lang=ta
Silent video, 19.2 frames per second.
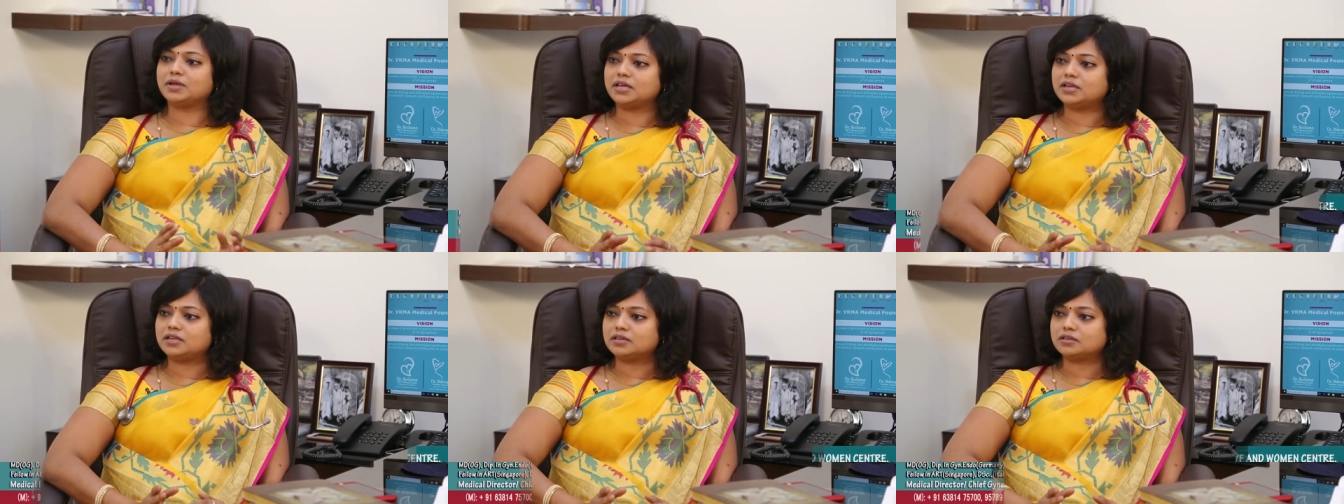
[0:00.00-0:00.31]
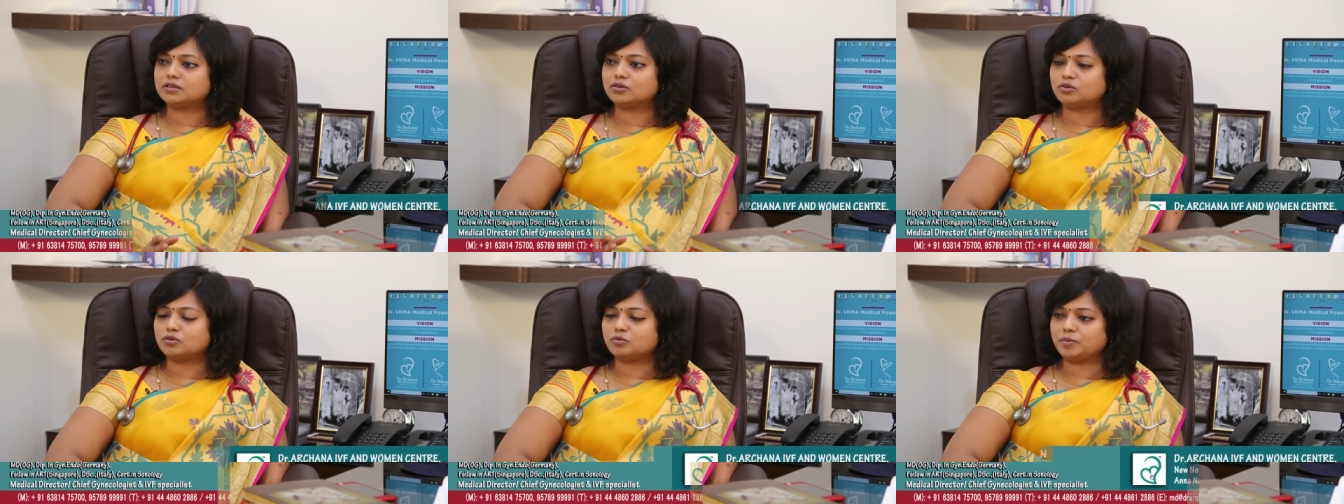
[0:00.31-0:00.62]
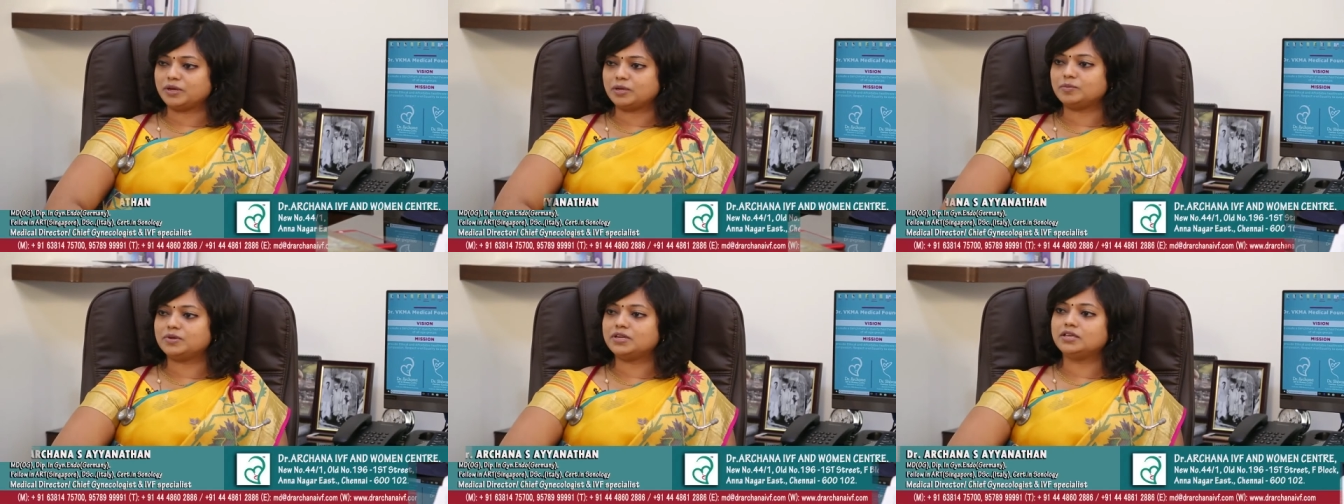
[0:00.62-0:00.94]
மேலே இருக்கிற ஒரு
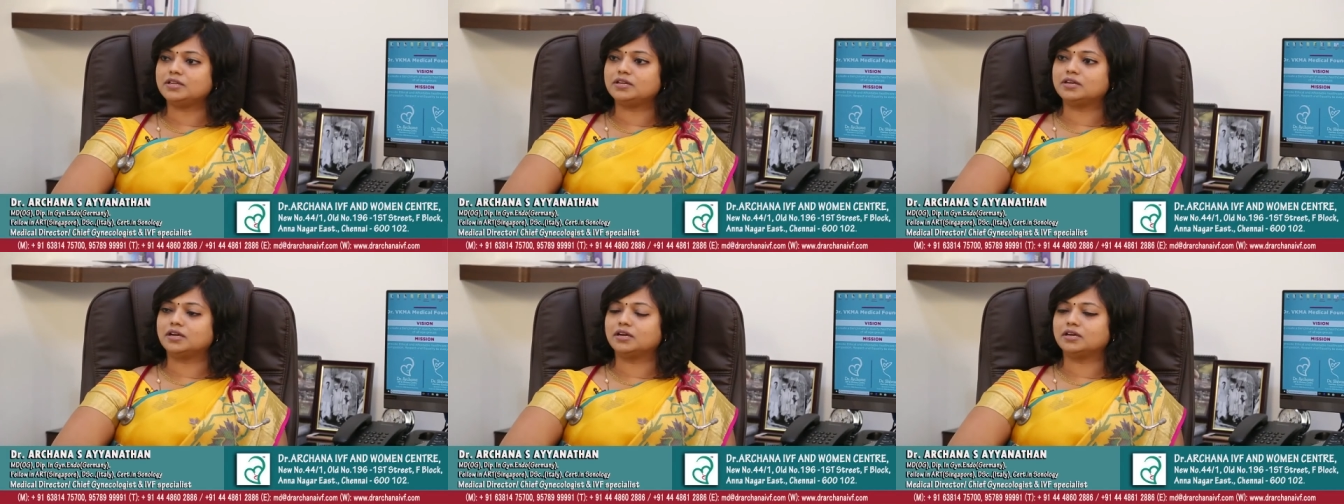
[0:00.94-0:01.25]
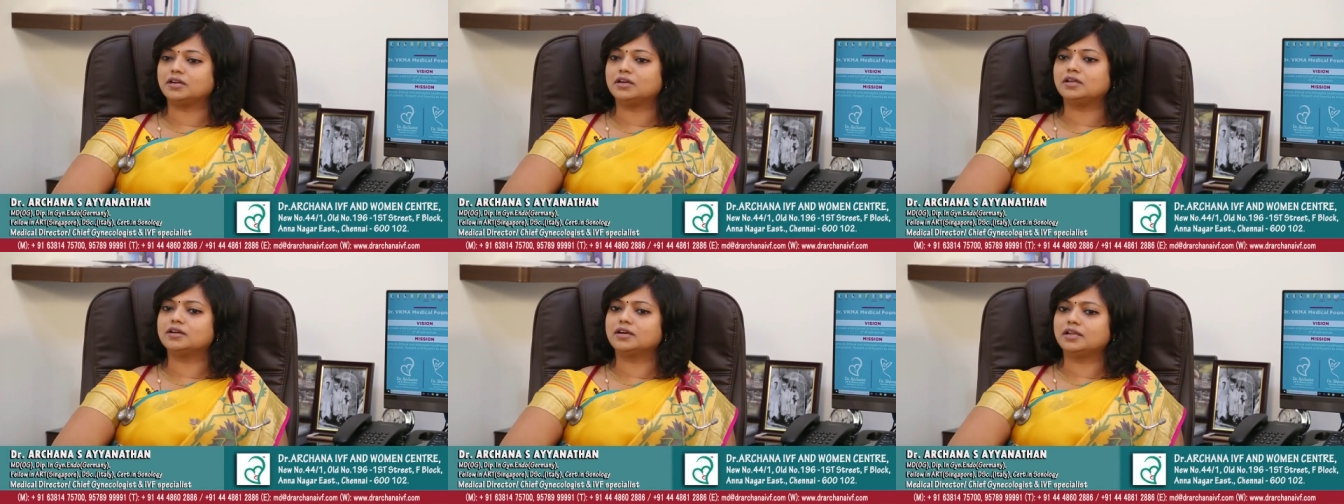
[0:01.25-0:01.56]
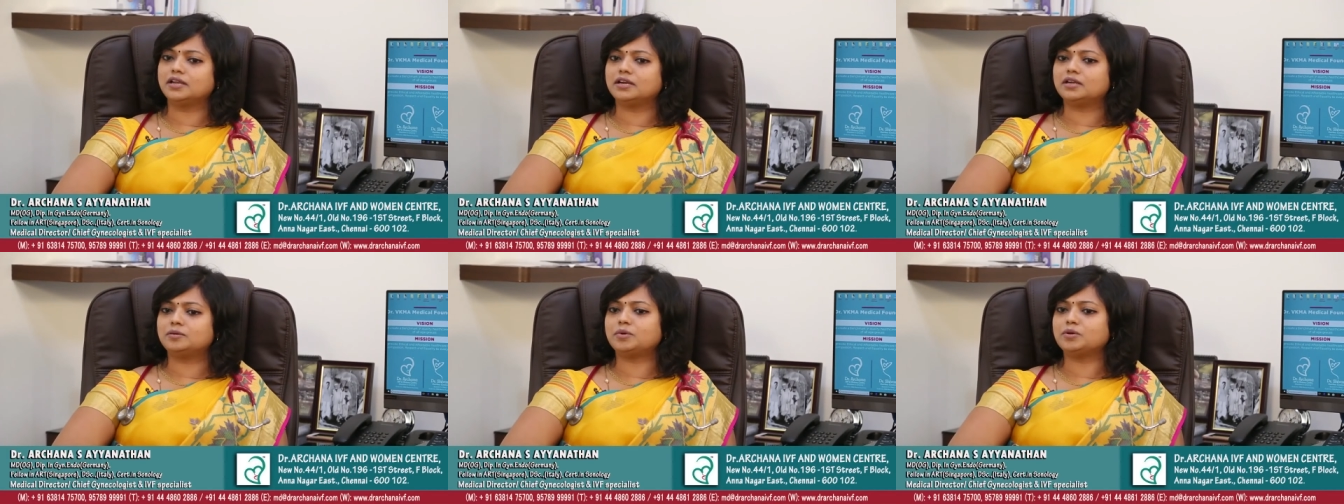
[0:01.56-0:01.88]
பெண்மணி இருக்காங்க ஆனால்
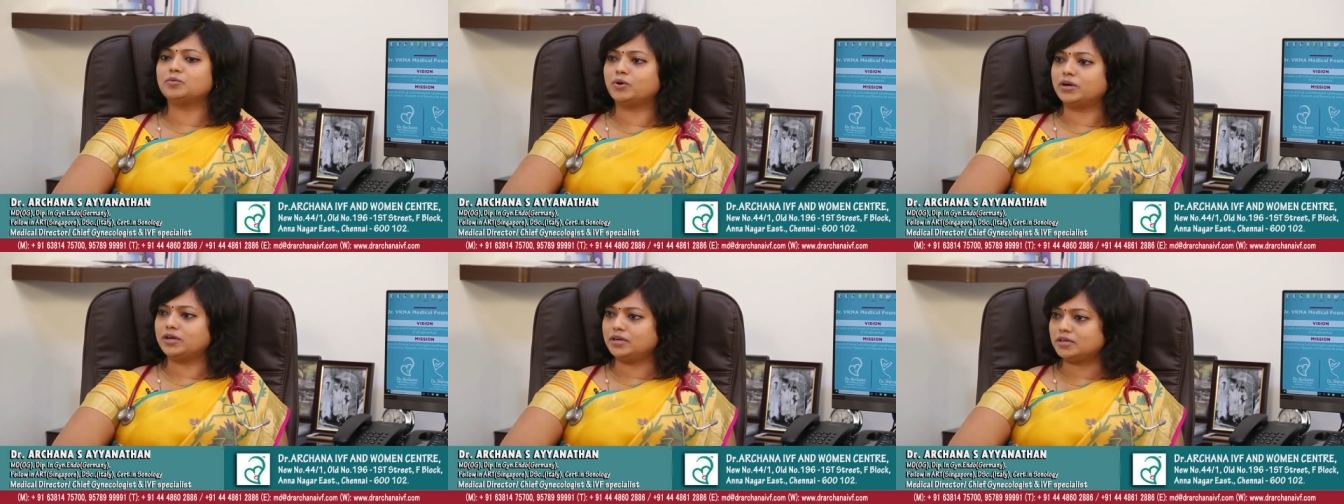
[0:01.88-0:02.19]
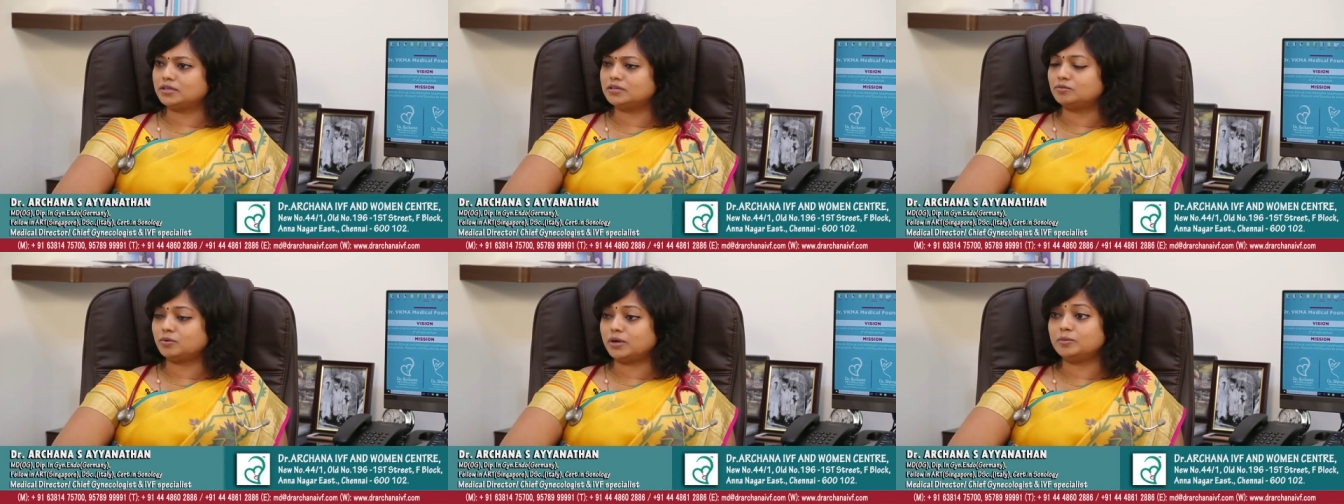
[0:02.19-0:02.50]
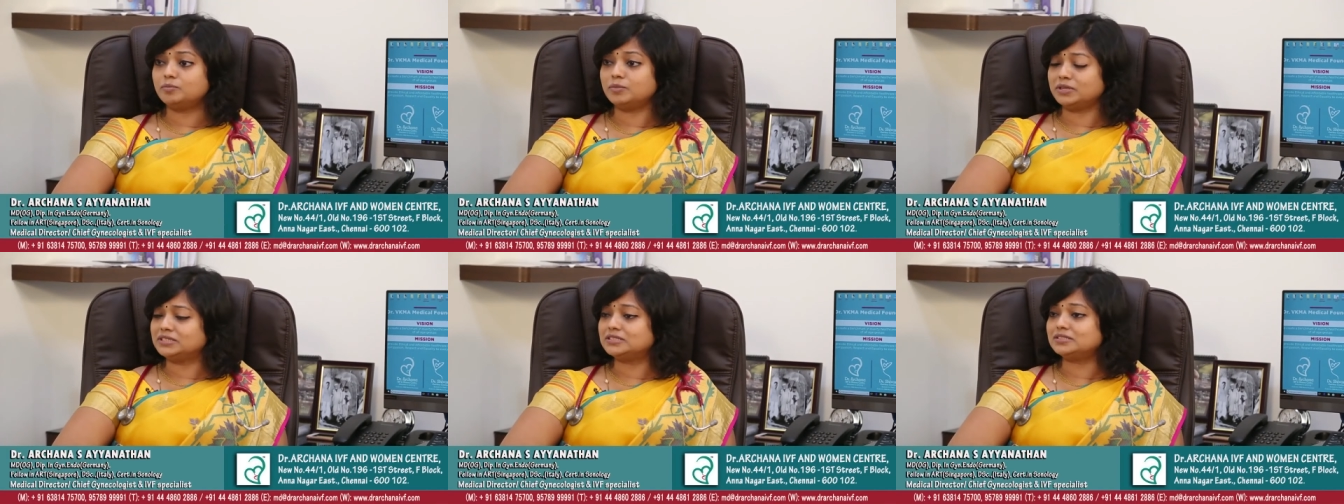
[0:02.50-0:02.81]
கல்யாணமாக ஒன் இயர் ஒன்
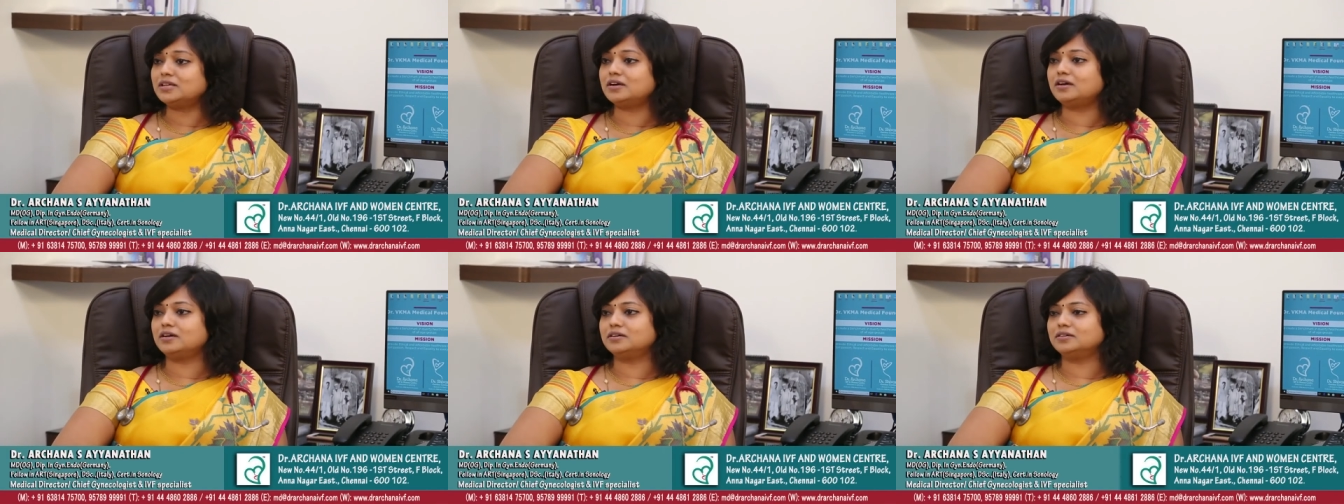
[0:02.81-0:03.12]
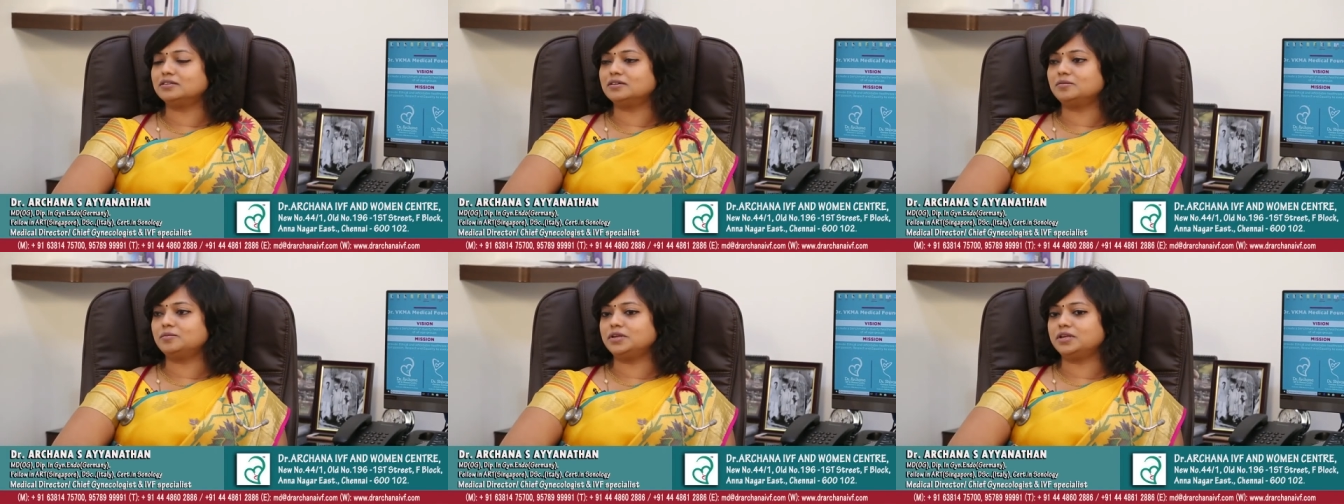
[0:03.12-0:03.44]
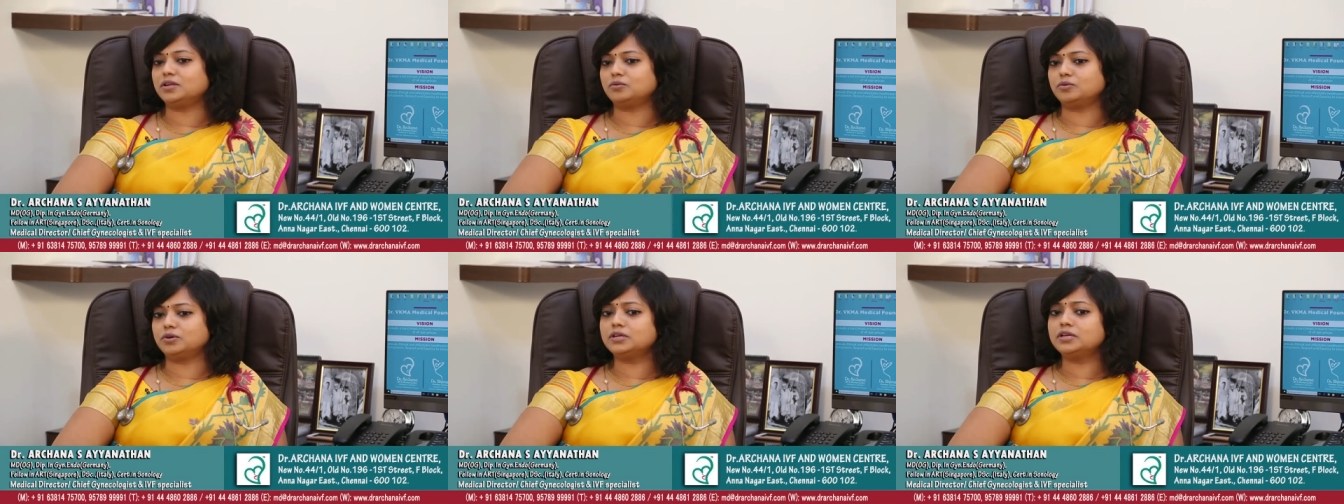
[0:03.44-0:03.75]
மந்த் தான் ஆகுது
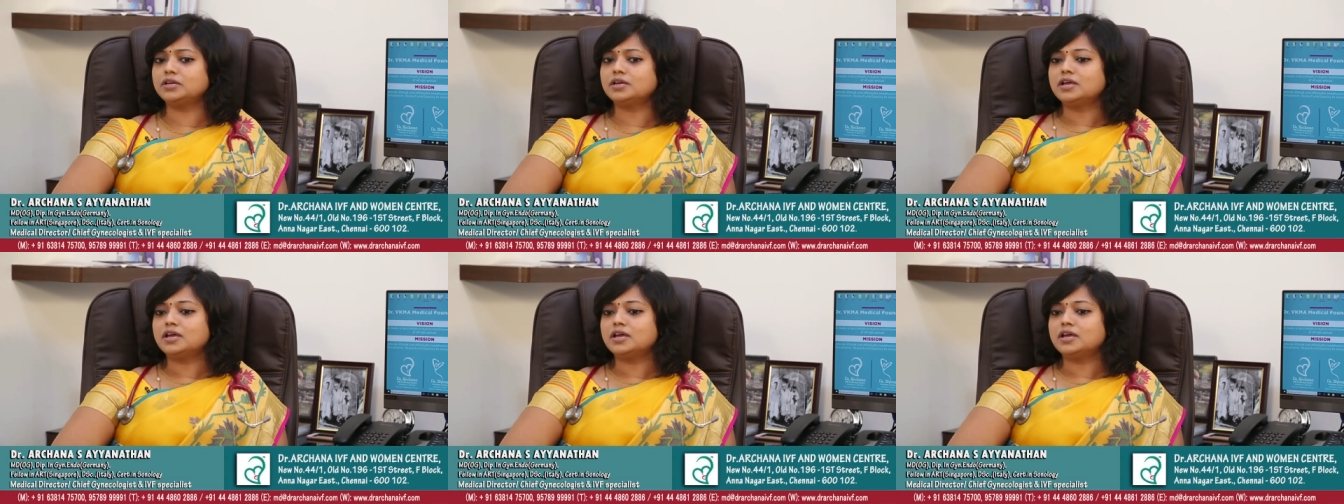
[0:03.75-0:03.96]
அப்படின்னா கூட